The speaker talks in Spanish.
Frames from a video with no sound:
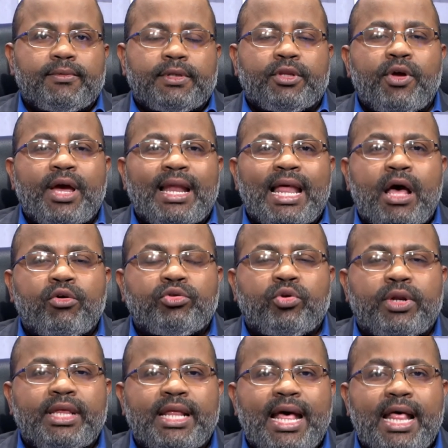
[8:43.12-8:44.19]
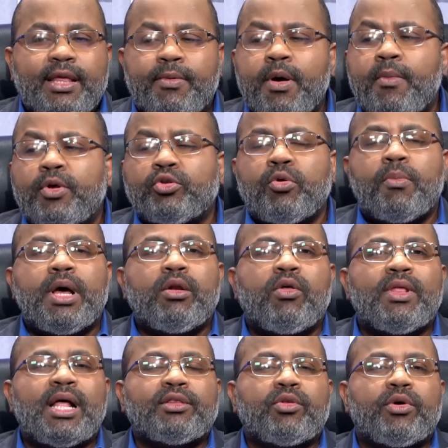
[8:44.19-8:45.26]
Entonces a las autoridades, vamos a tomar los
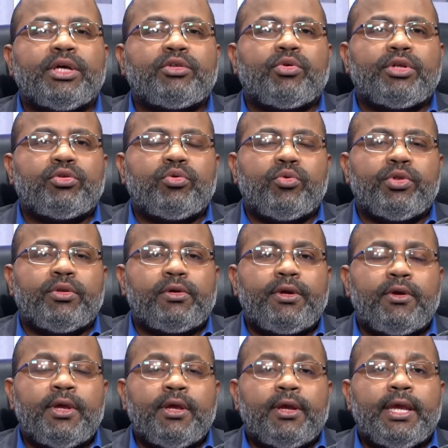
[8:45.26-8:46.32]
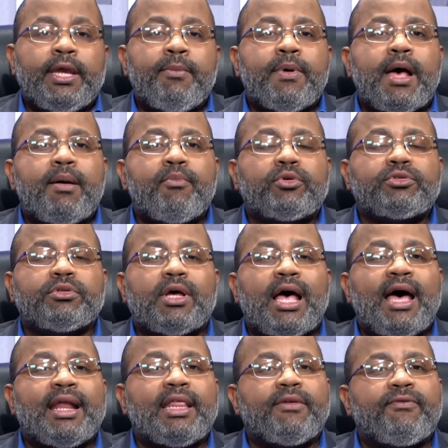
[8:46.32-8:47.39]
datos de estos estudios y vamos
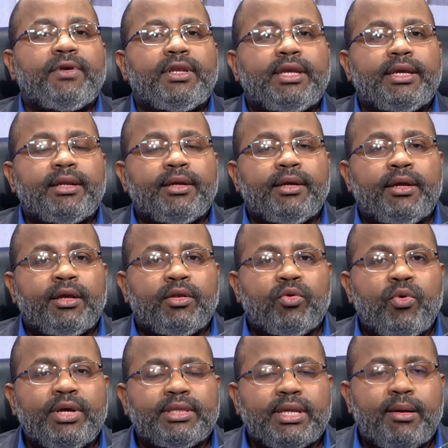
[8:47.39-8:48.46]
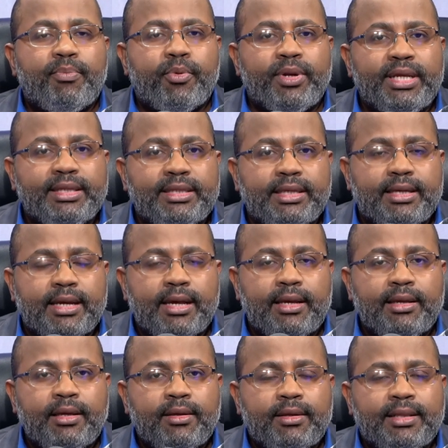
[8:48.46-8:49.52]
a redefinir nuestra política
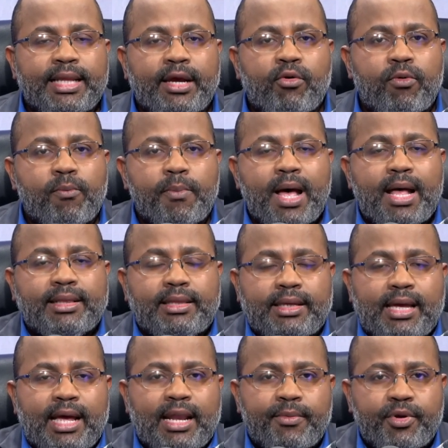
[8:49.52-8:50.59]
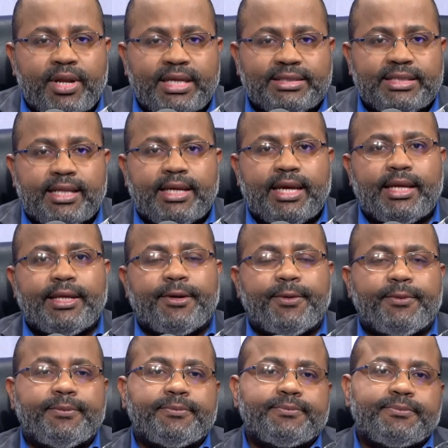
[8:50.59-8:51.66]
de combate a la violencia de género.